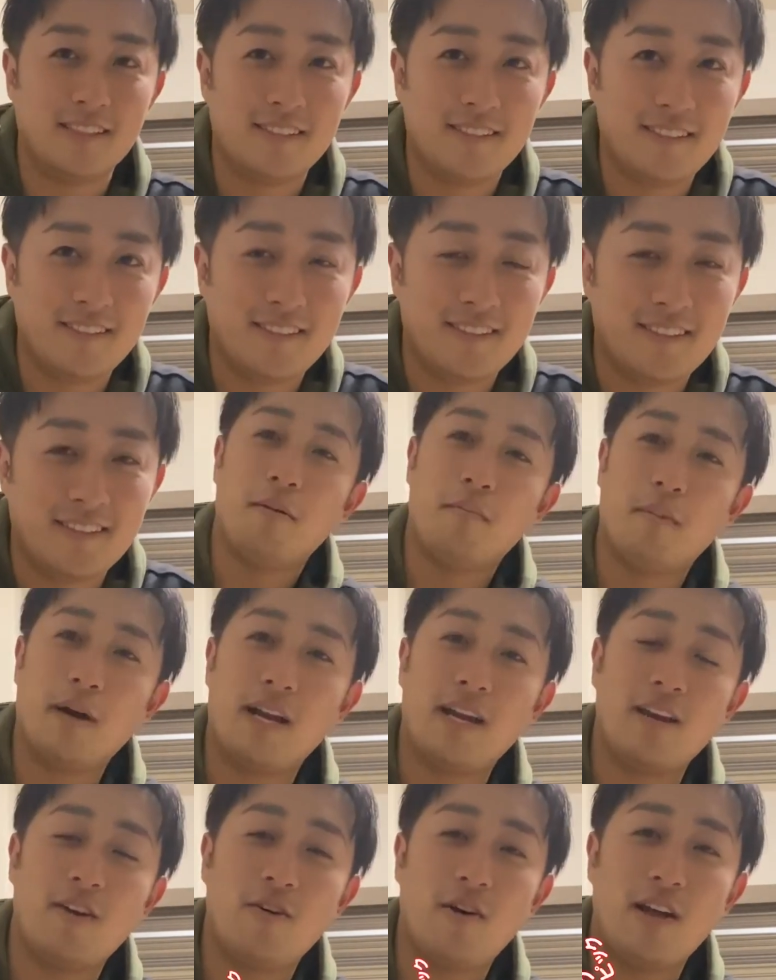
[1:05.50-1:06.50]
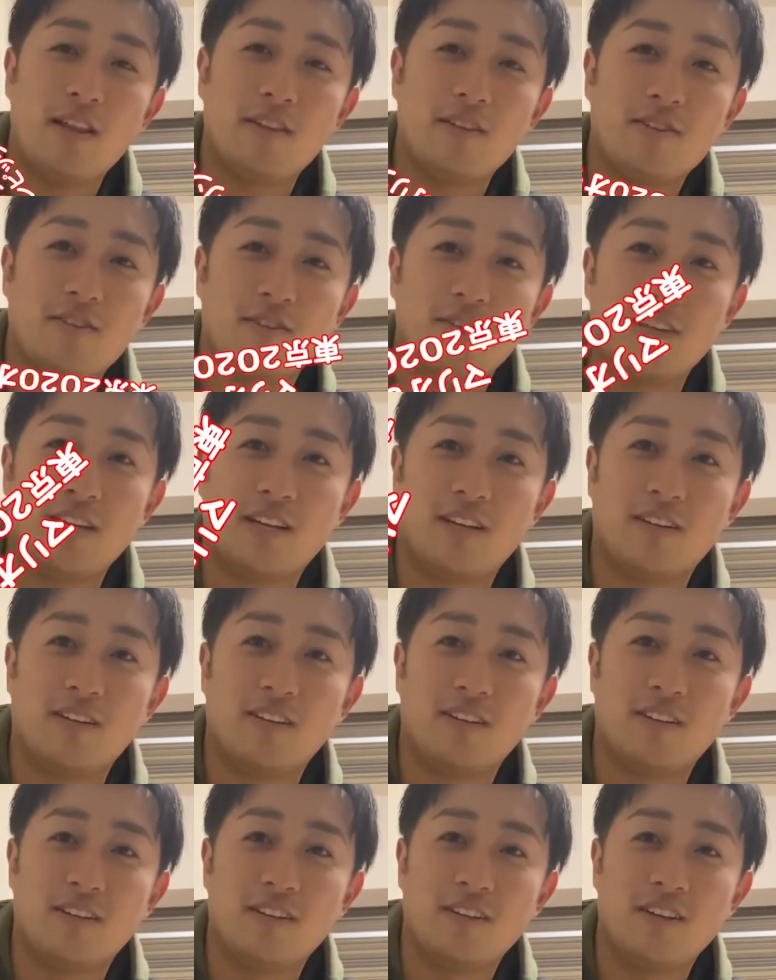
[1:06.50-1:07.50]
ンマリオソニック、
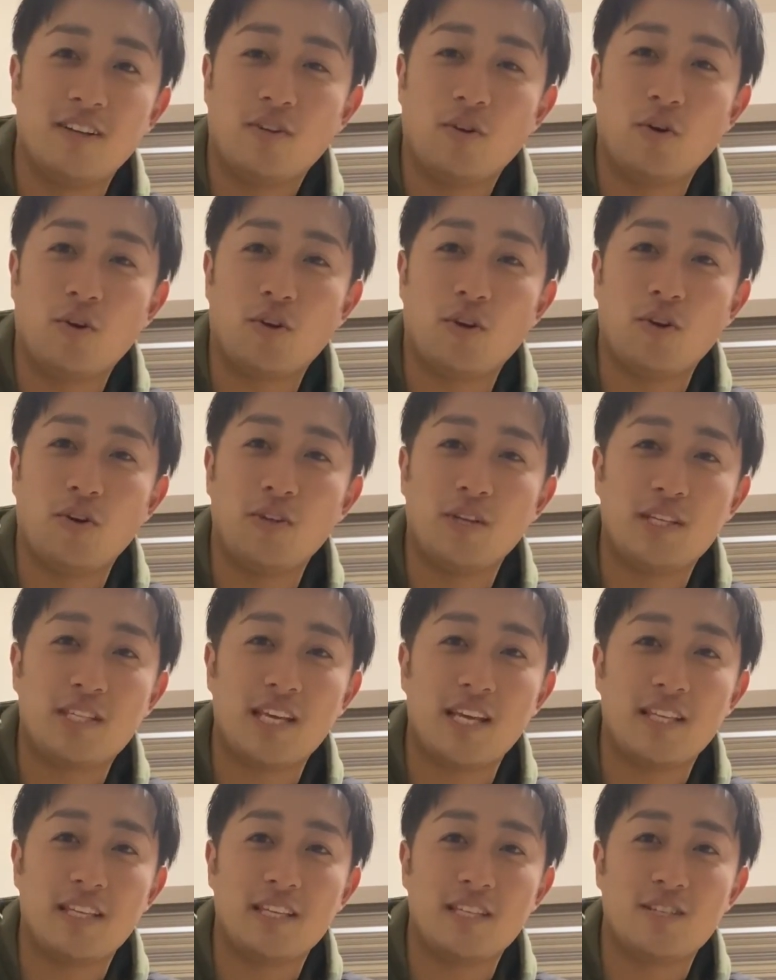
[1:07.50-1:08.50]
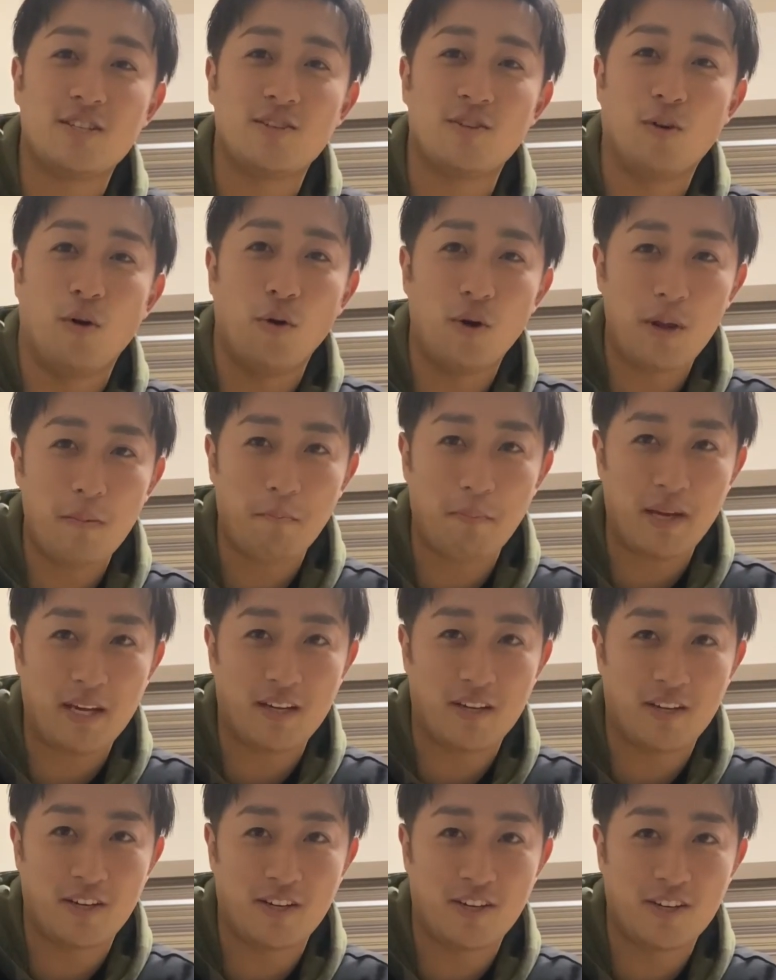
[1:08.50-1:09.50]
東京2020
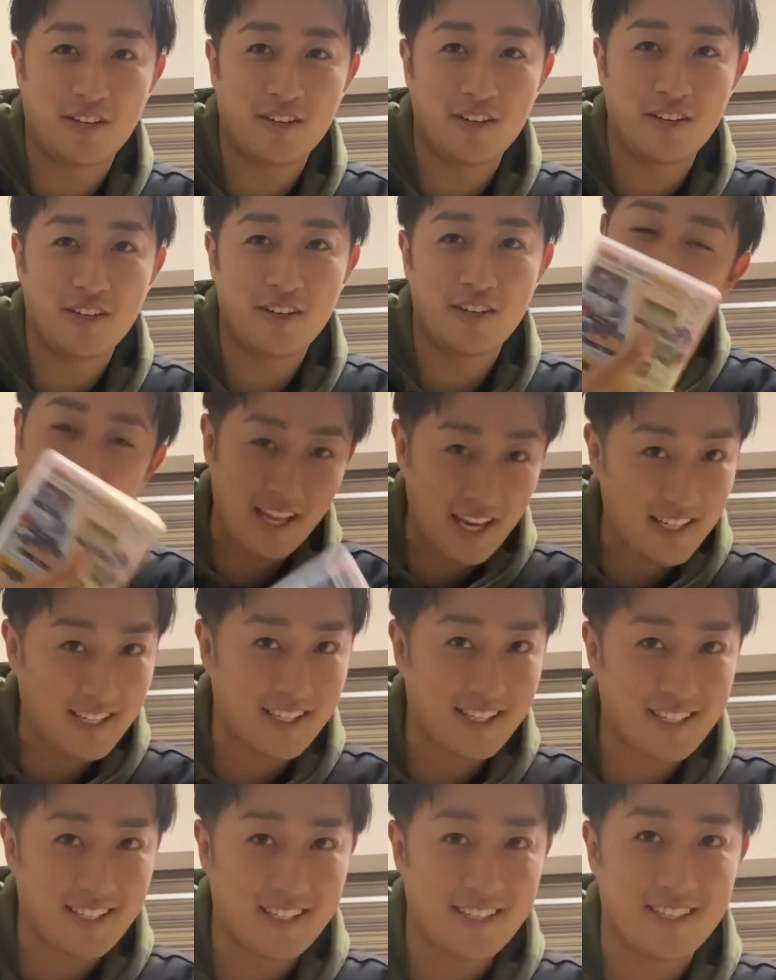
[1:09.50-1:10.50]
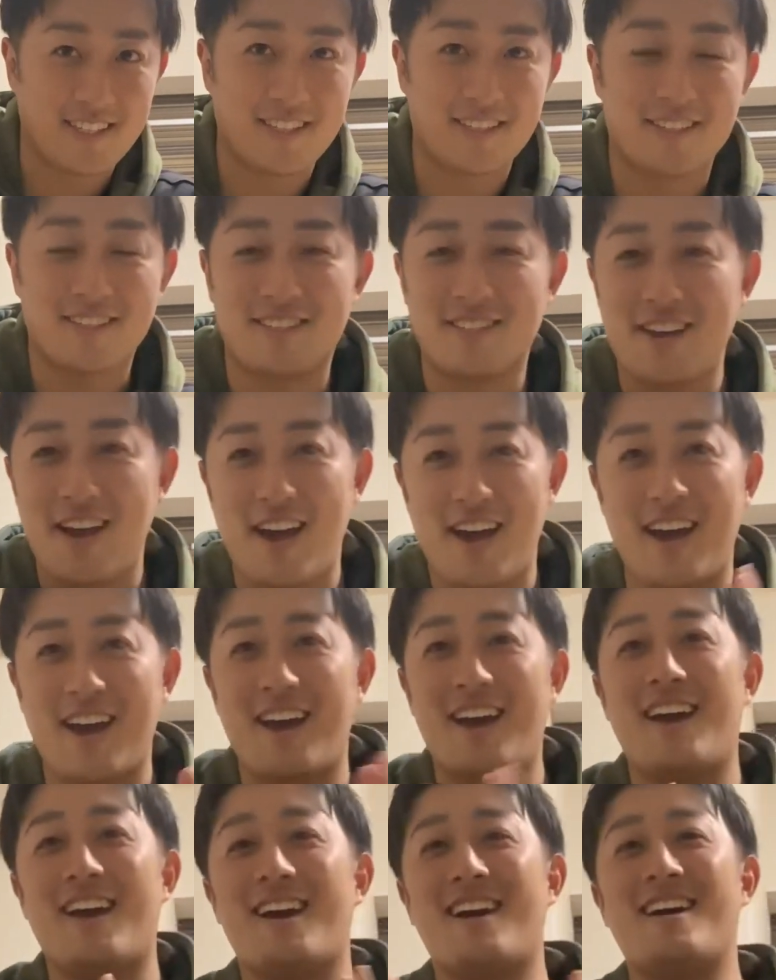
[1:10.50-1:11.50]
オリンピックです
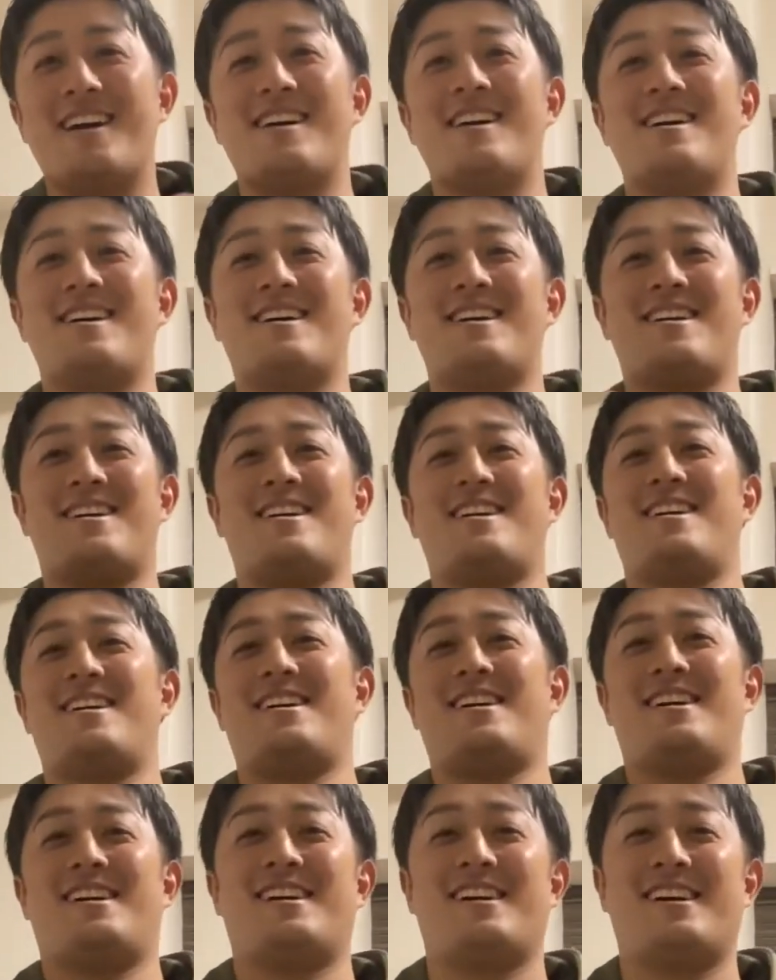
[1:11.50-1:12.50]
イエーイ